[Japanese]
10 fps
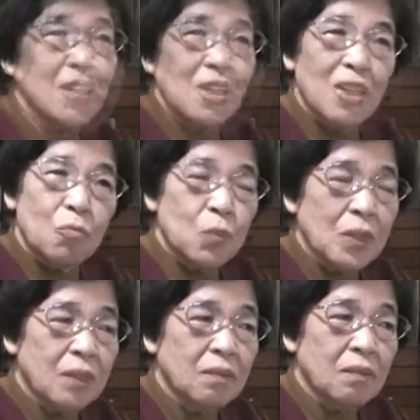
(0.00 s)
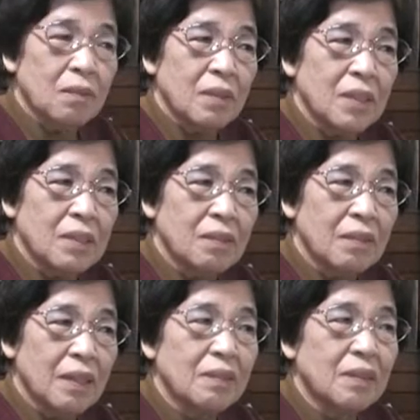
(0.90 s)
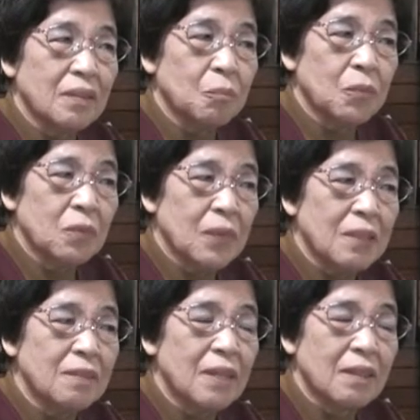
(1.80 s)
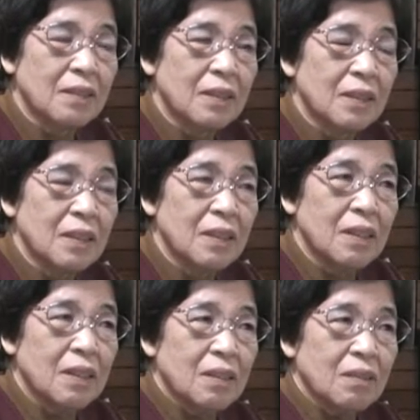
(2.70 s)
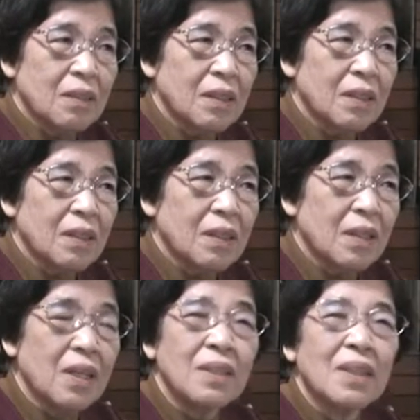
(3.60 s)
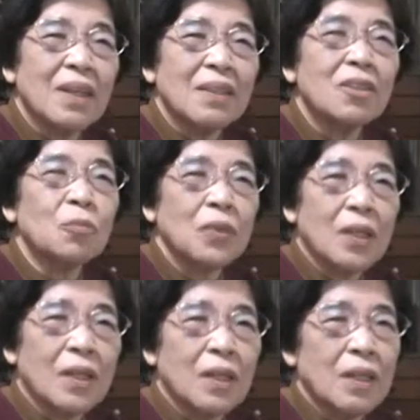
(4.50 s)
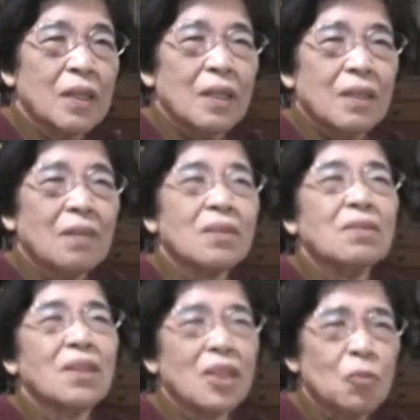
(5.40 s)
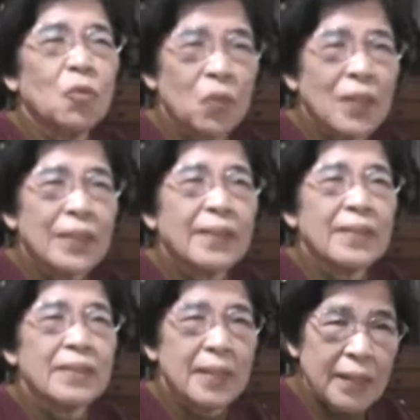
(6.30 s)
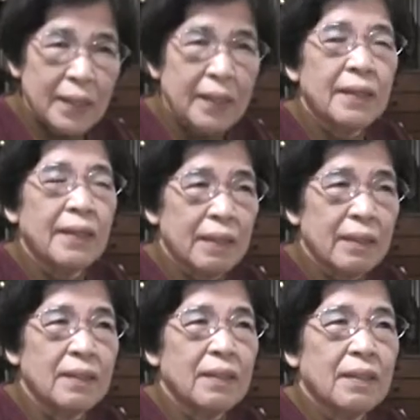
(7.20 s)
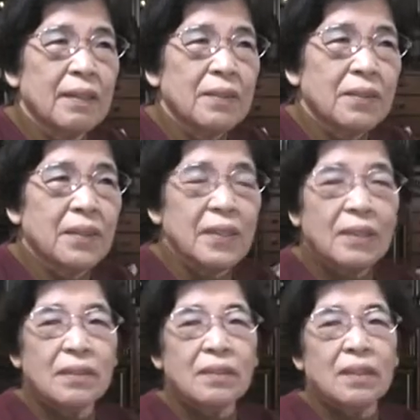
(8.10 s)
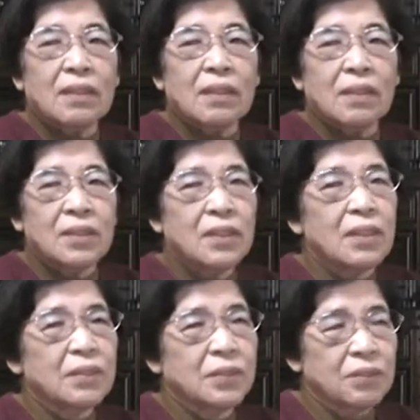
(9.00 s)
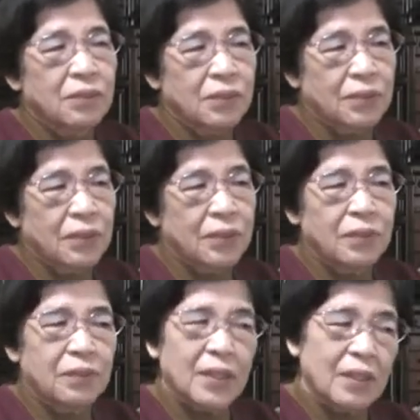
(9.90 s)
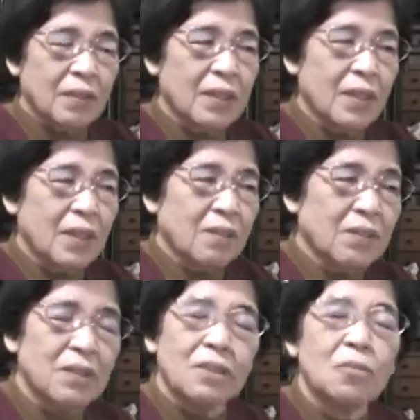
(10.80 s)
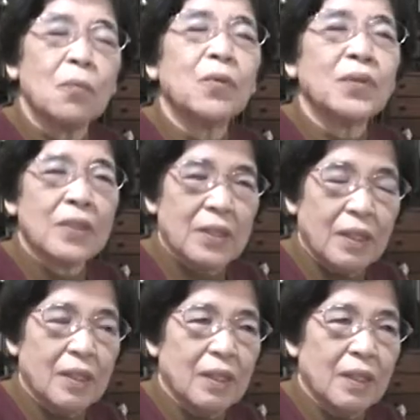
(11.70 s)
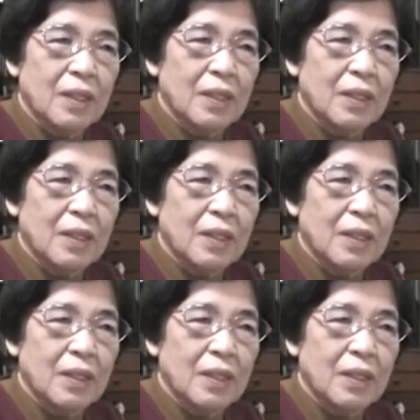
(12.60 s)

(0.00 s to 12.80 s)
やっぱりあの熱症があるし熱はあるしで部屋の中暑いもんだから亡くなる方も多かったですねはいそれで亡くなる方の市役所の人でしょうかあれはねあの荷車持ってきてから